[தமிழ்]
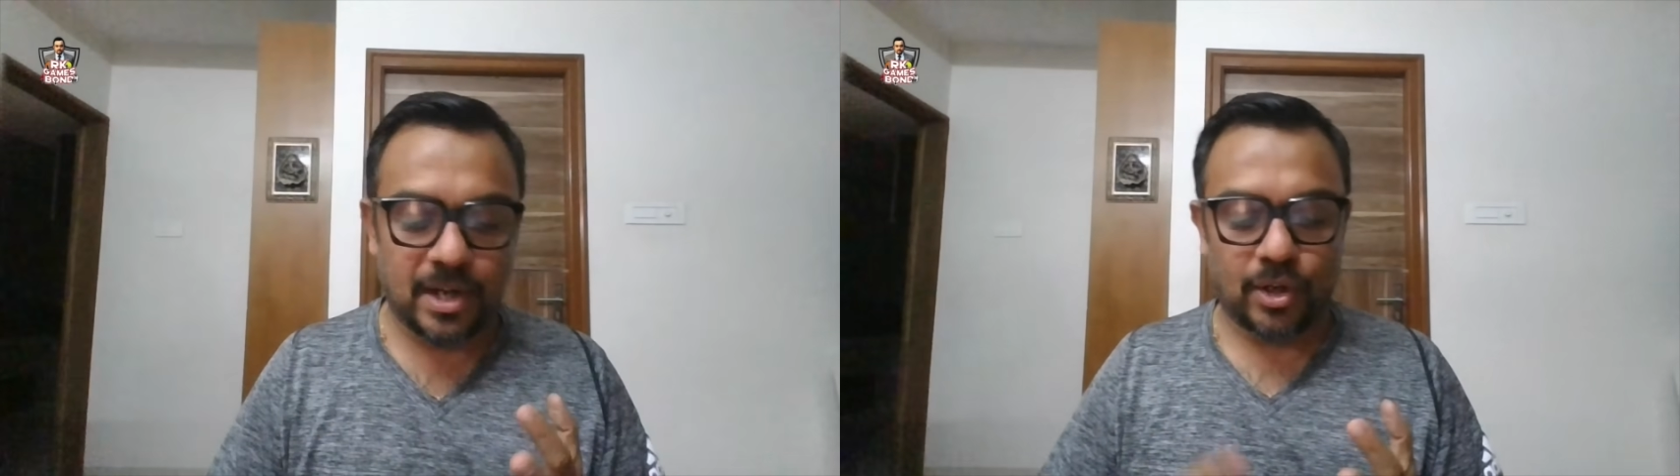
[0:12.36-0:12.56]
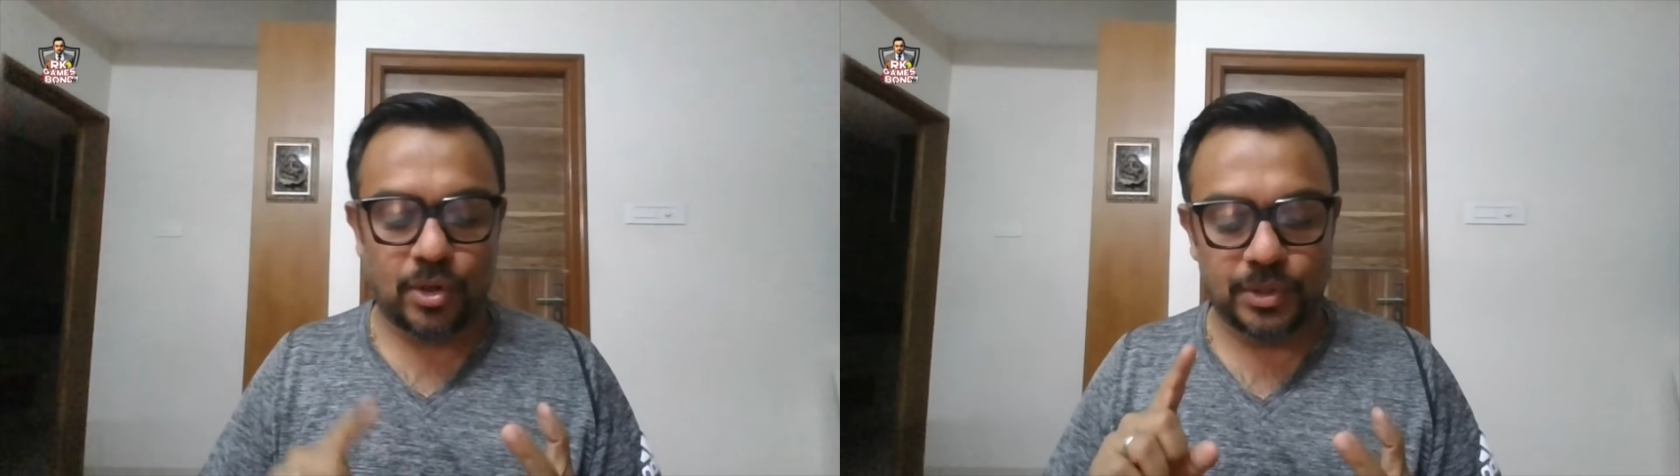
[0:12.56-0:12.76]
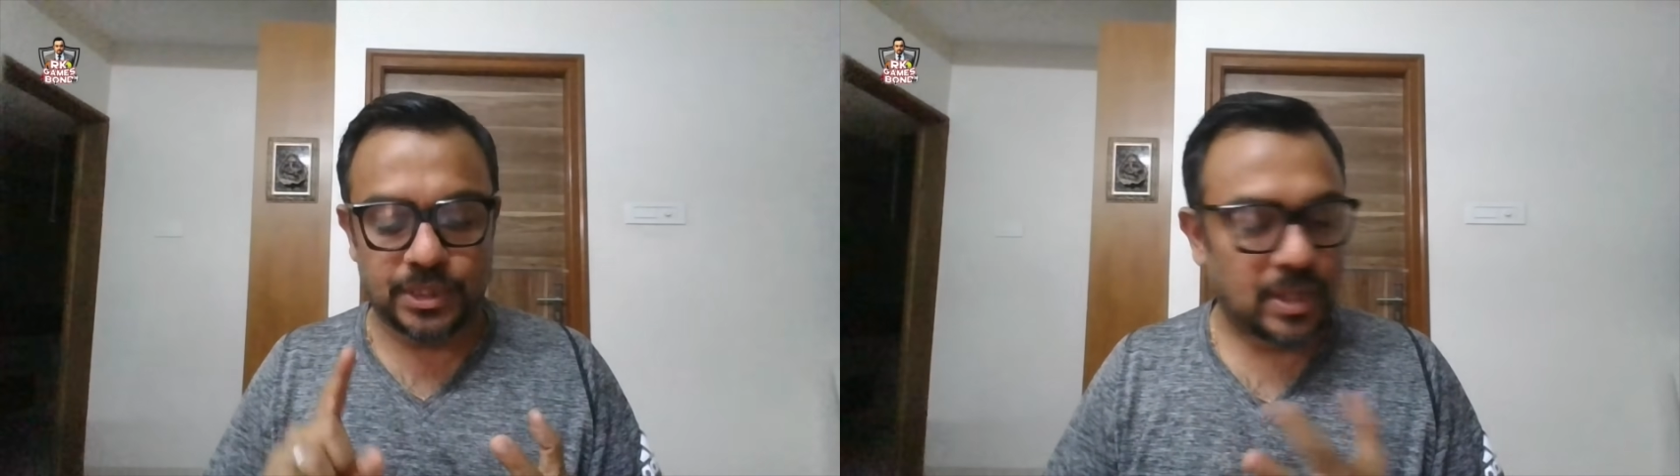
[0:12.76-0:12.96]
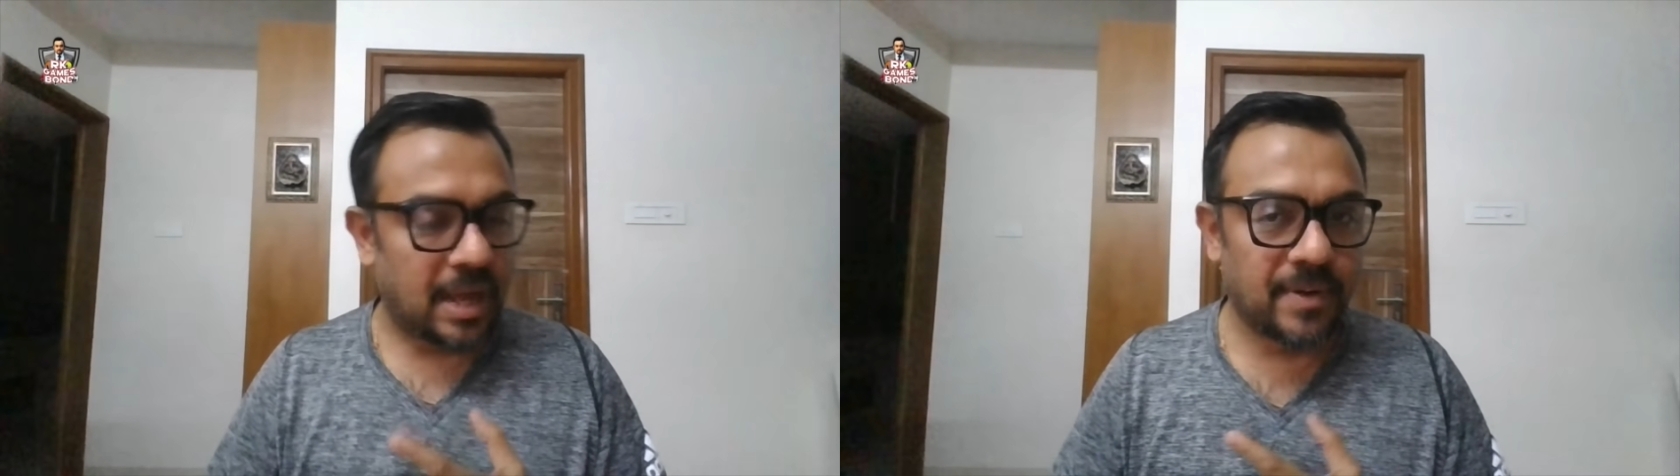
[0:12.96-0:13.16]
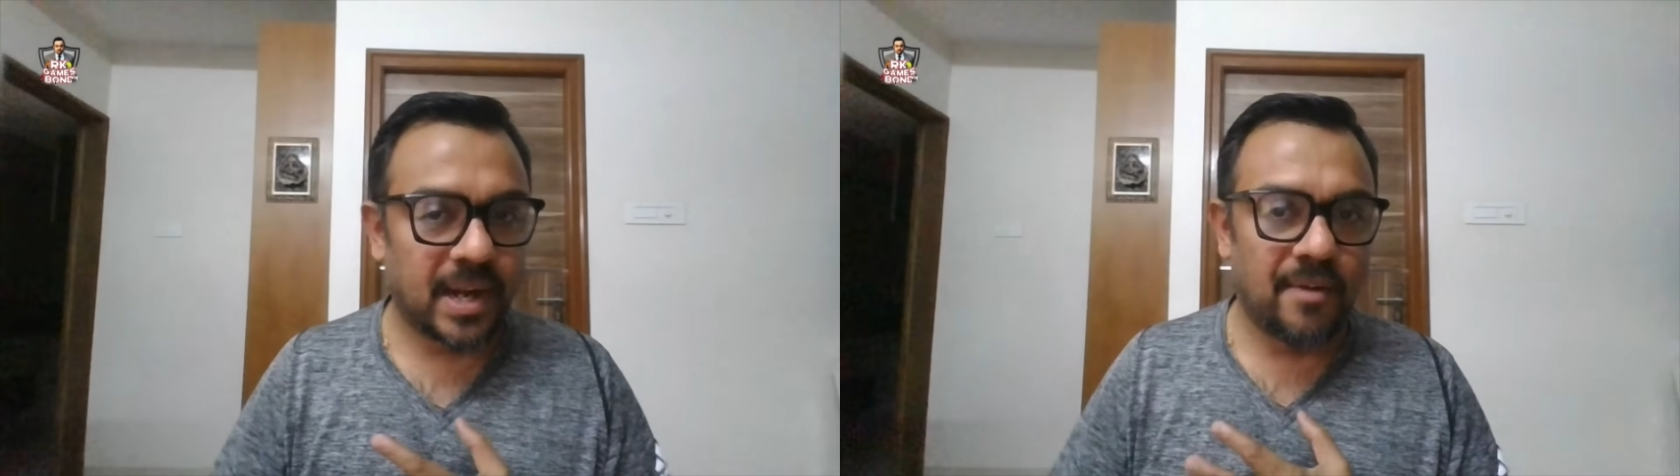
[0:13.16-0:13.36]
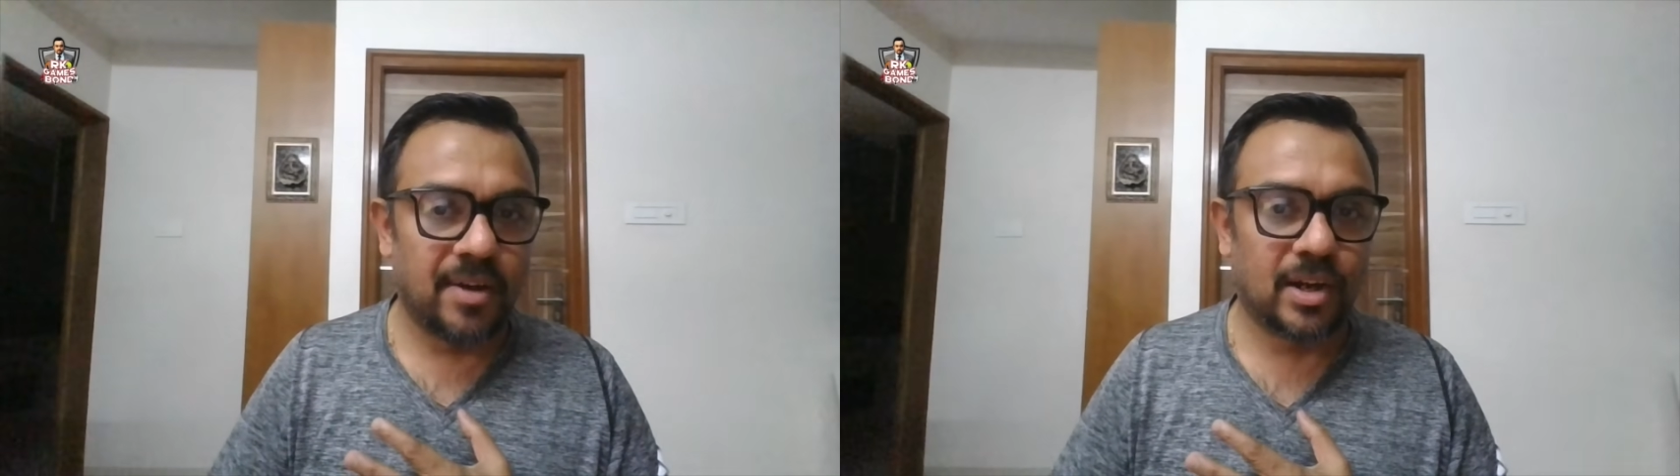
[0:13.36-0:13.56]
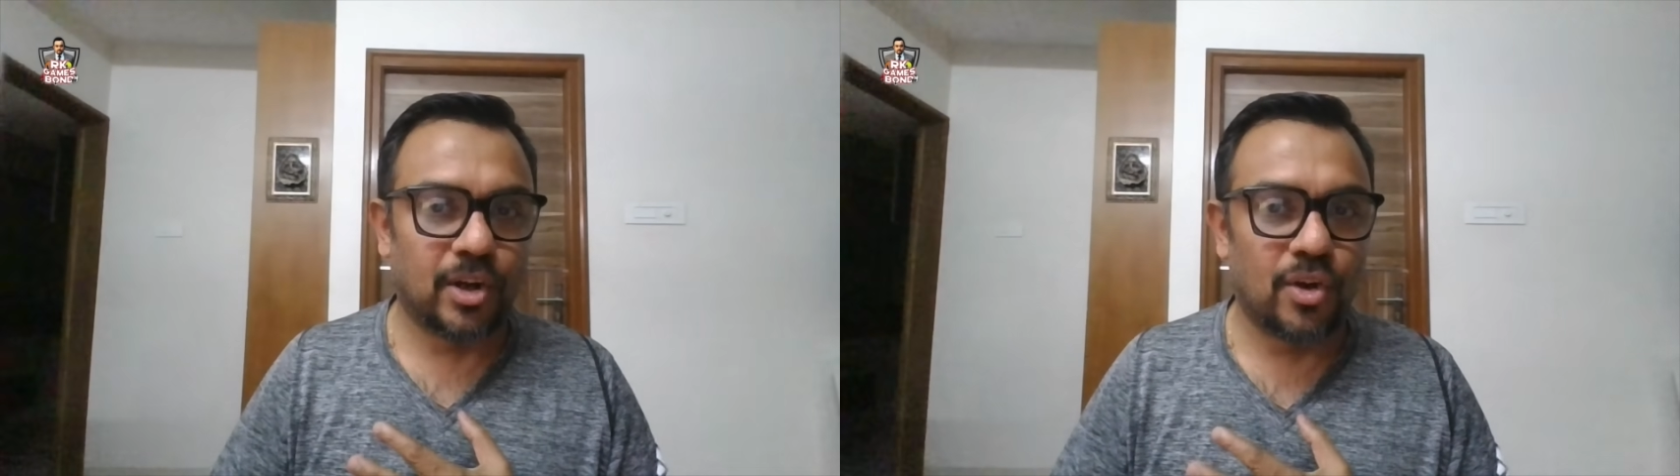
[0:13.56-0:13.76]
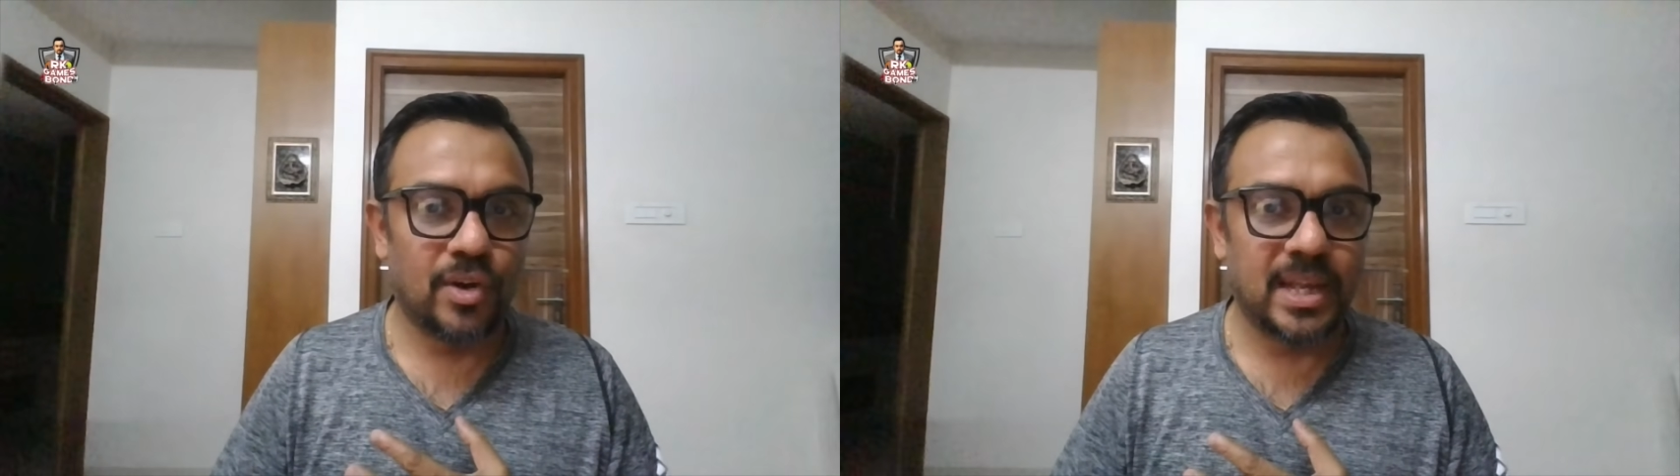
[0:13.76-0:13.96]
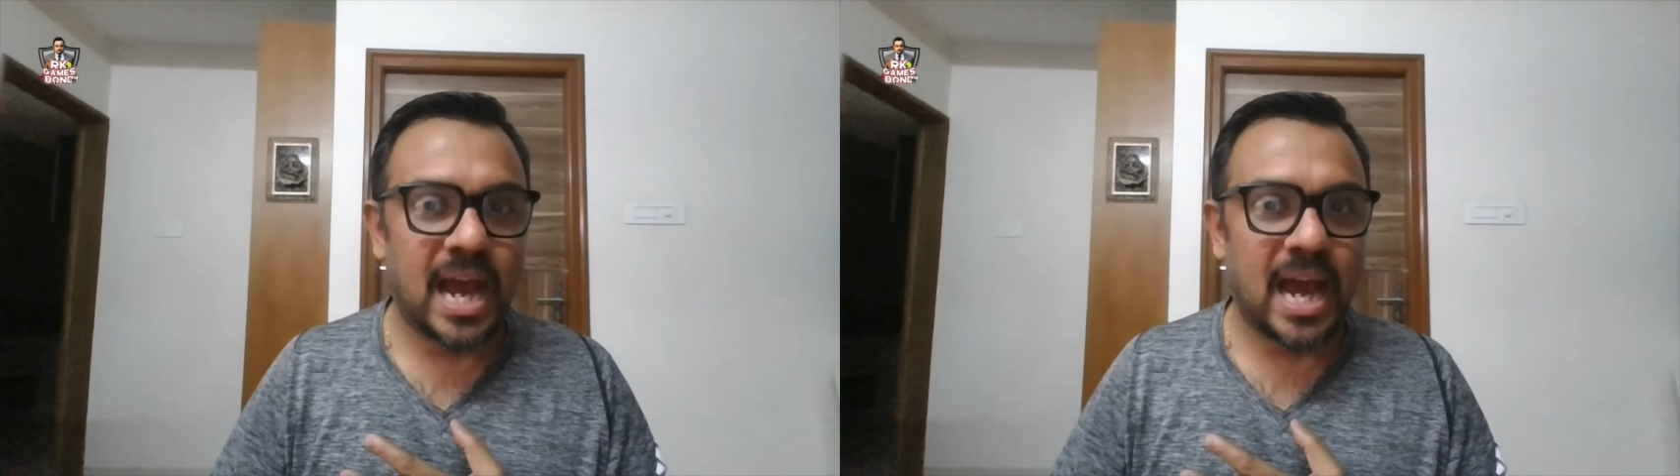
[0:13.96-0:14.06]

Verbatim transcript: இருக்கட்டும் சவுத் ஆஃப்ரிக்காவாக இருக்கட்டும்